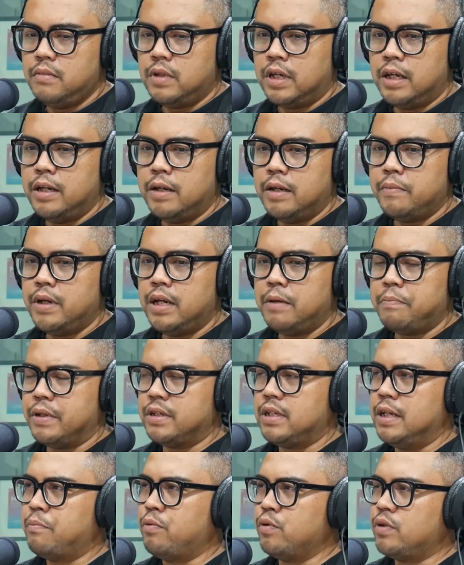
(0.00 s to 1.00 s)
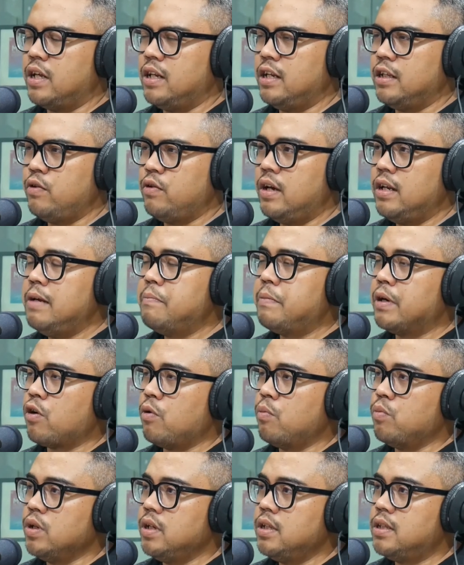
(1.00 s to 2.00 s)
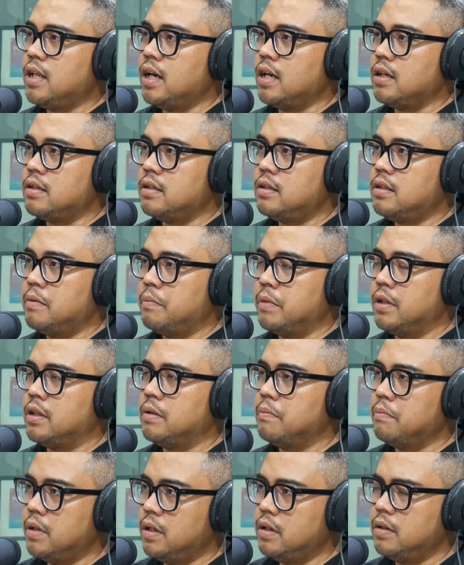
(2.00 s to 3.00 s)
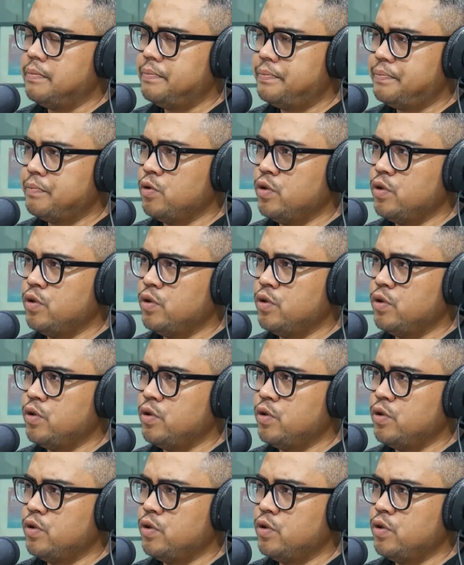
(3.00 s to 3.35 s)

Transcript: Gimana mana pas liputan itu hanya berkomunitas, teman-teman hmm.